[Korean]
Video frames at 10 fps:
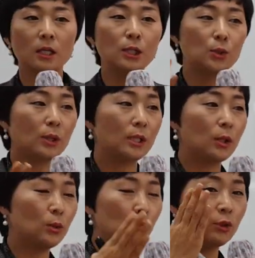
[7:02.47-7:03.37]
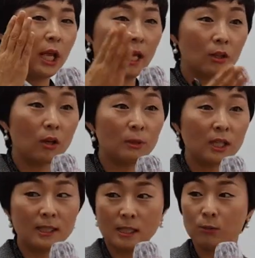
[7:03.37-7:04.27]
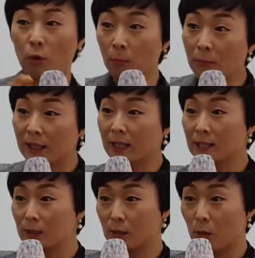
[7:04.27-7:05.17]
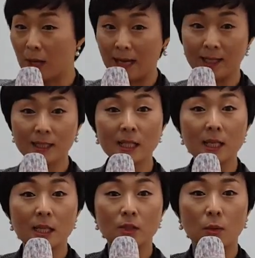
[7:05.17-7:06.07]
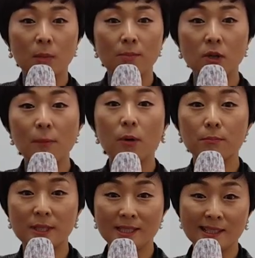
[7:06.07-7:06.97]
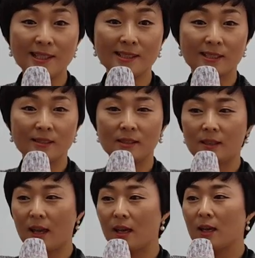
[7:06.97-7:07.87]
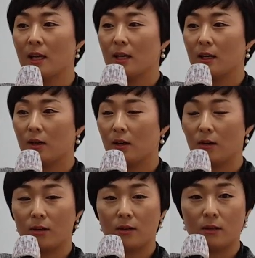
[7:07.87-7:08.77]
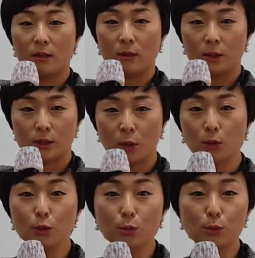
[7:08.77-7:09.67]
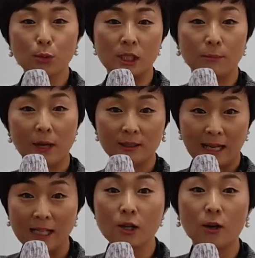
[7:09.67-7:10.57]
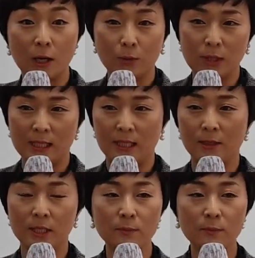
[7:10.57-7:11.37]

그 중에서도 우리 애터미가 지금 원마켓으로 가는 정말 플랫폼 비즈니스의 어, 선두로 지금 막 달려가고 있잖아요.